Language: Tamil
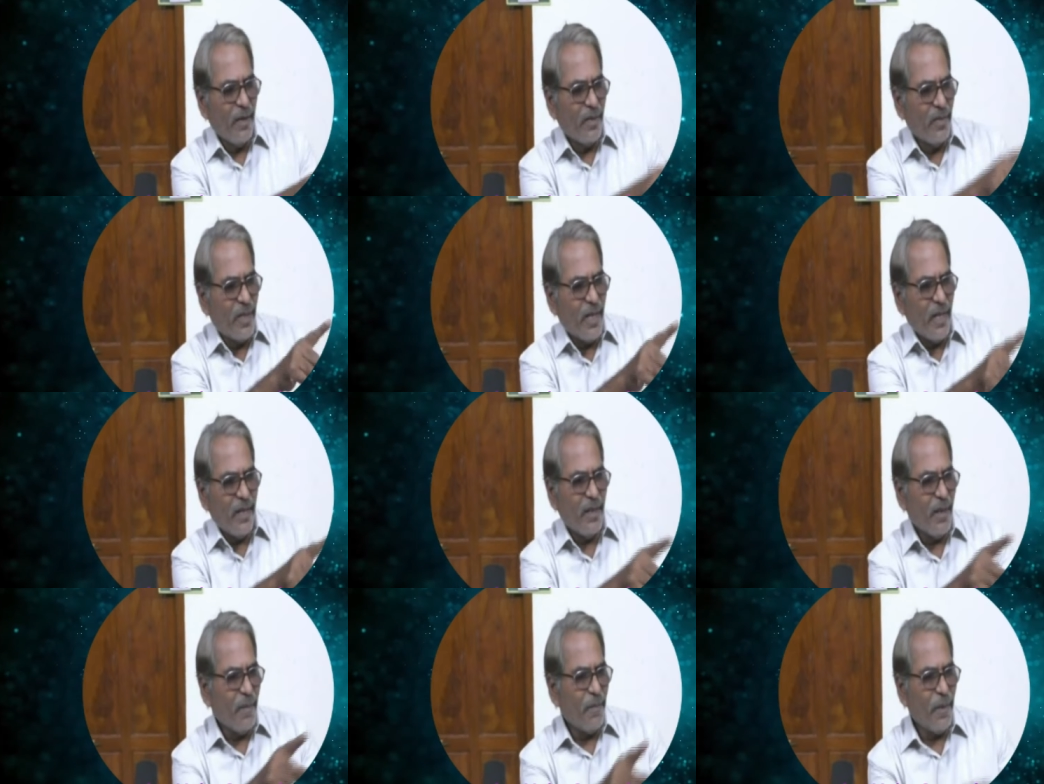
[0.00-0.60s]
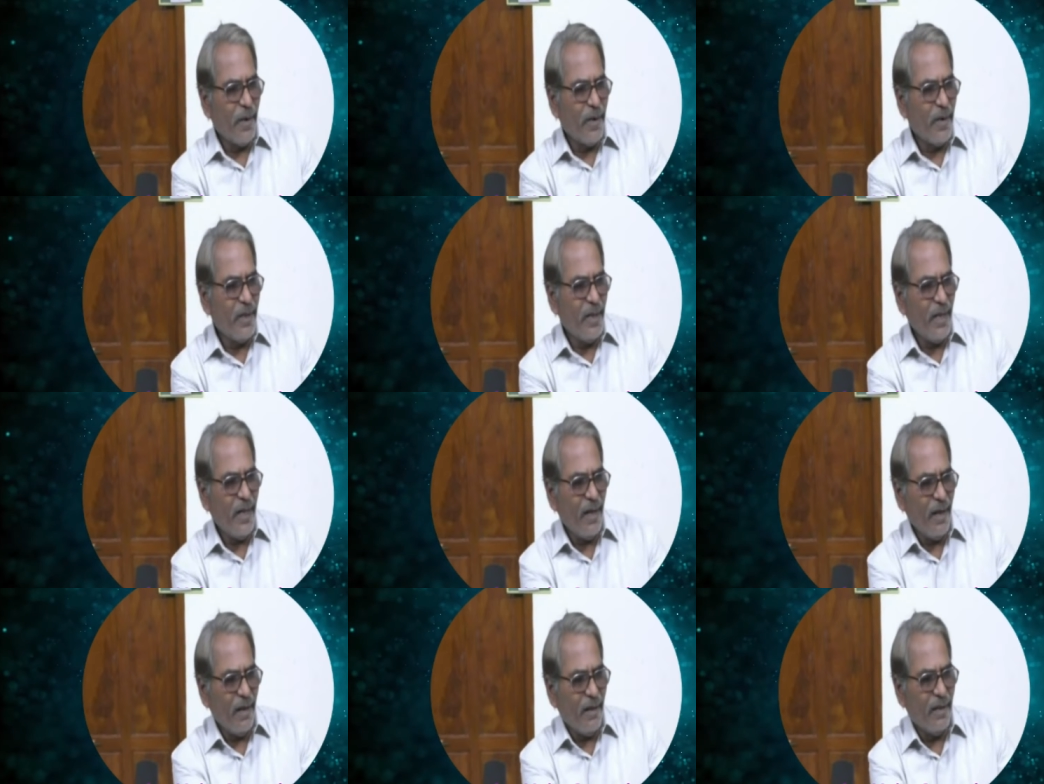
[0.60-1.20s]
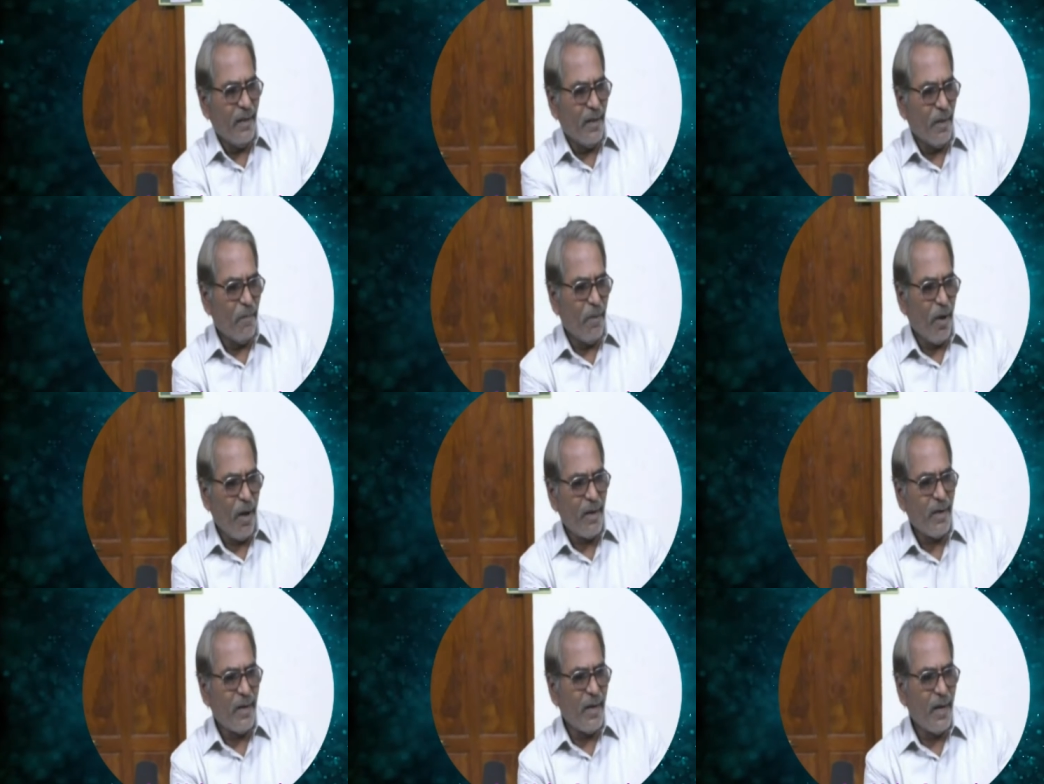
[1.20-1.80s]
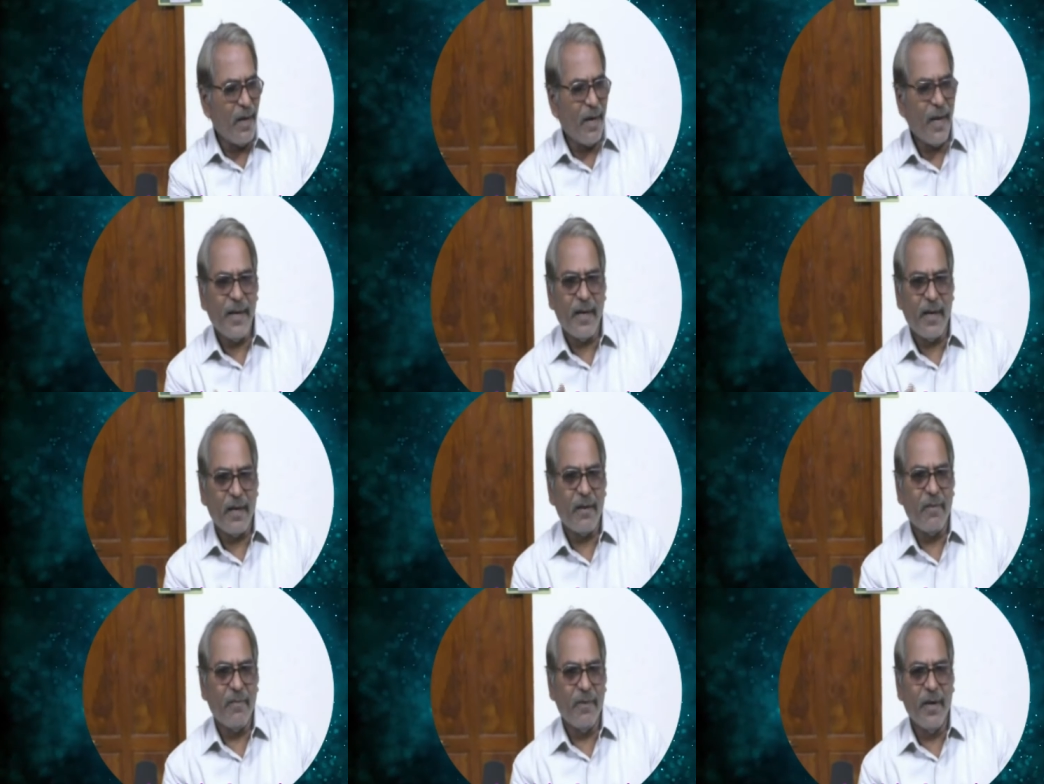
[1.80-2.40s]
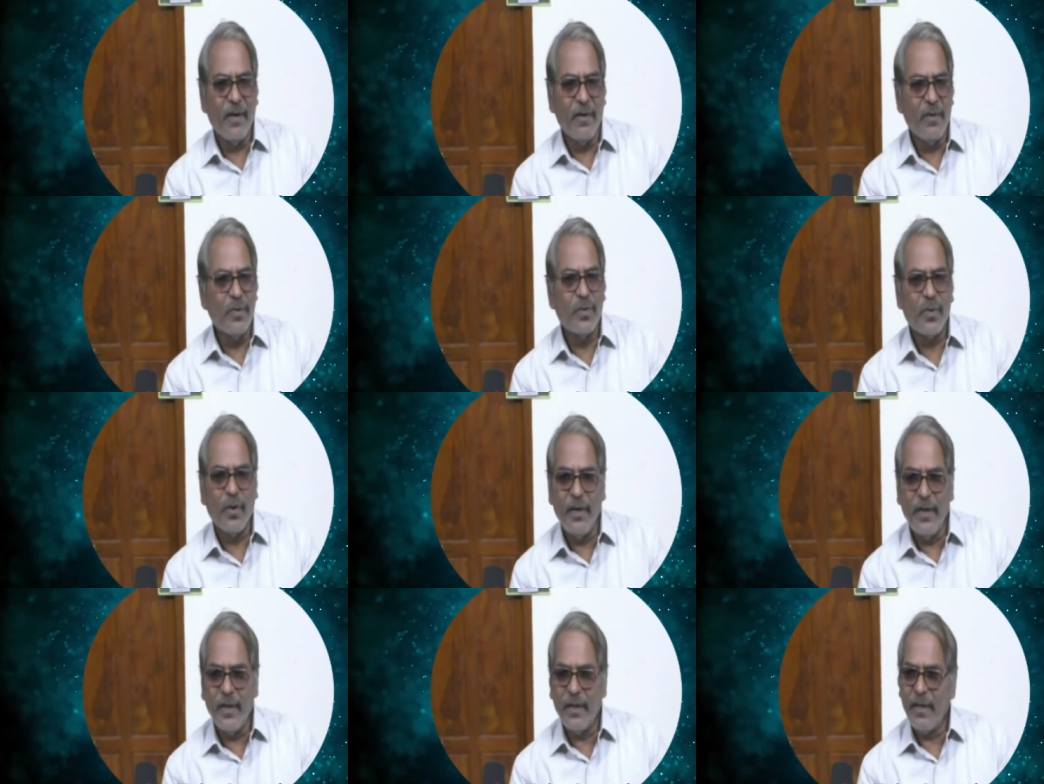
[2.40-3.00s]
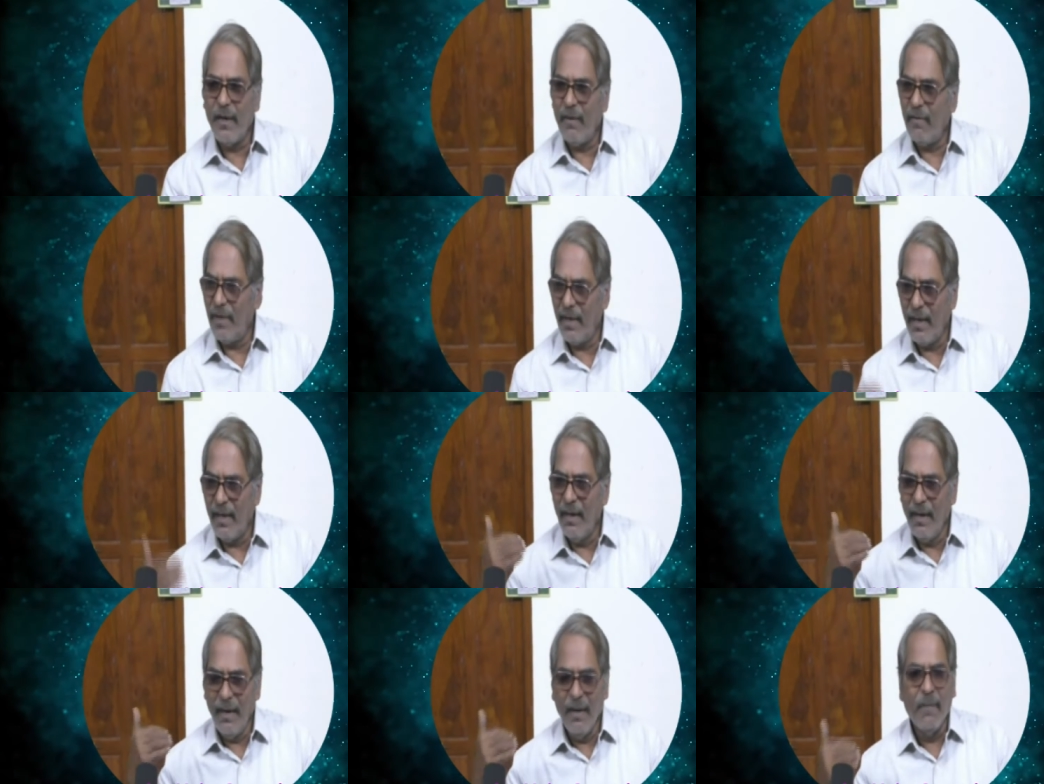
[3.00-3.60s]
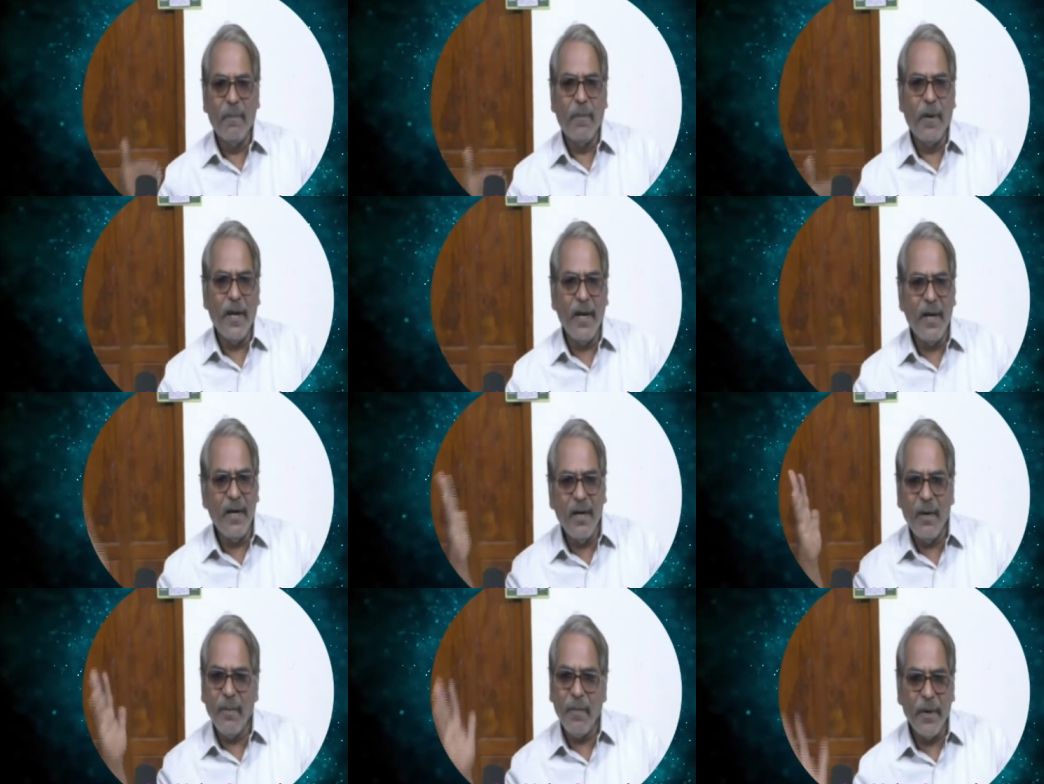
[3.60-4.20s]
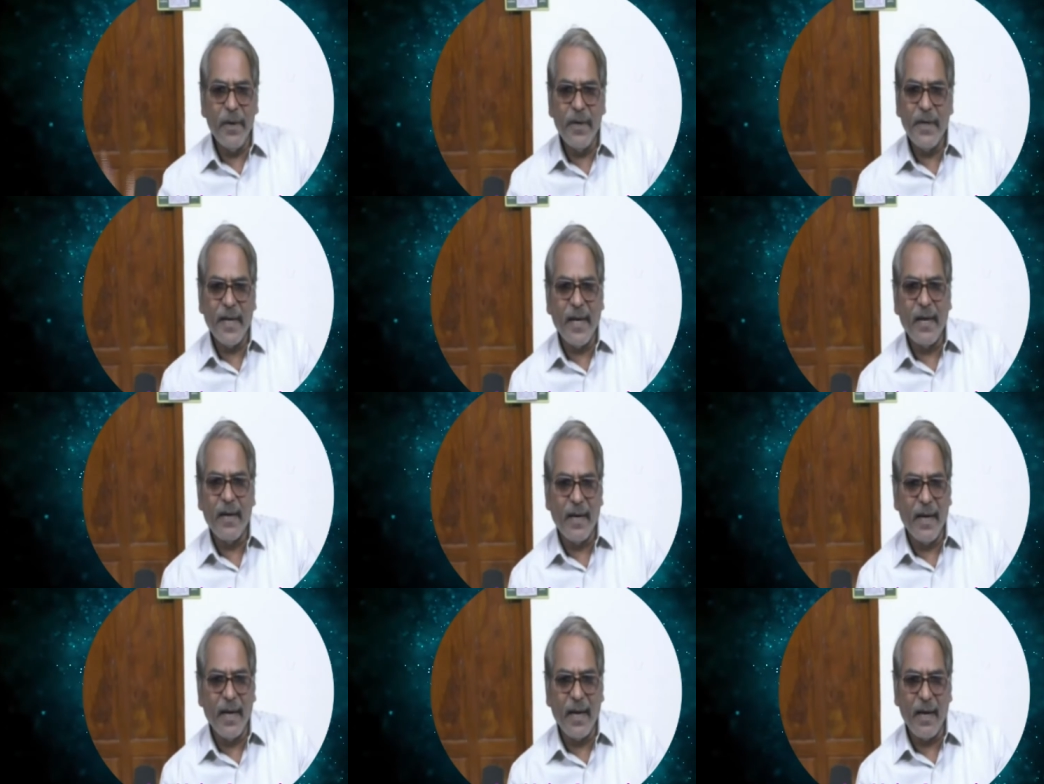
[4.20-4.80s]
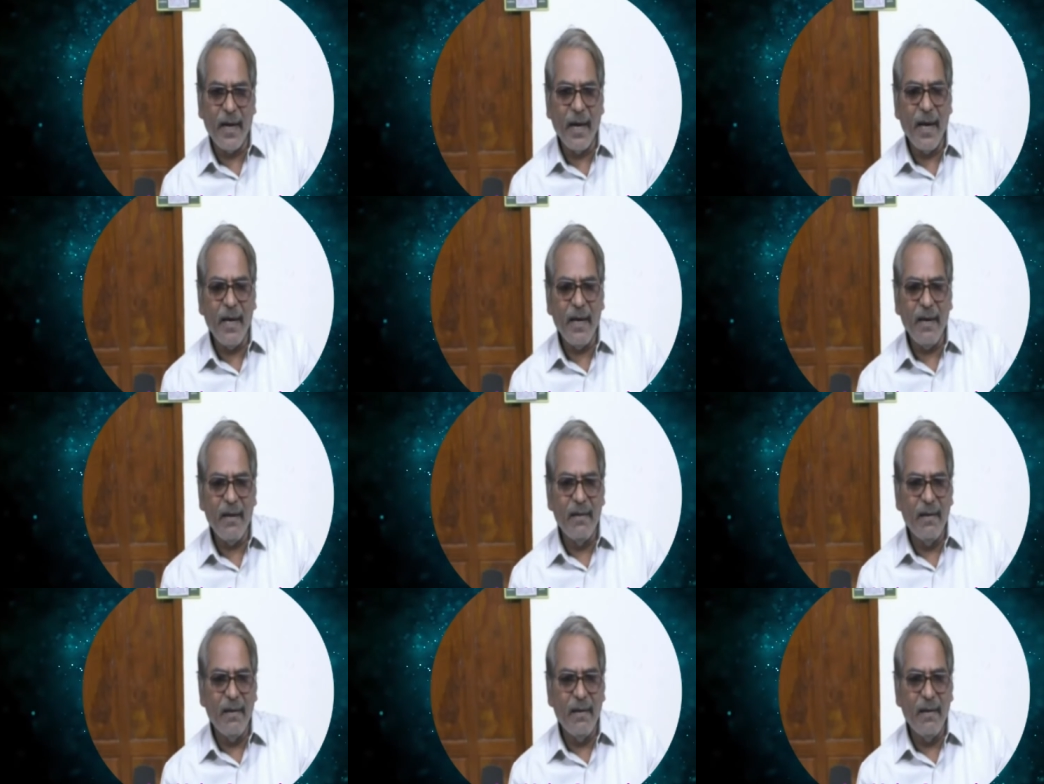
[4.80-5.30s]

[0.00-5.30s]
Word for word: இந்த இந்த பகுதி இந்த பிளாக்குகள்லாம் எனக்கு வேணும்னு சொல்லிவிட்டு அவன் பிளேனில் போயிட்டான்னாக்கா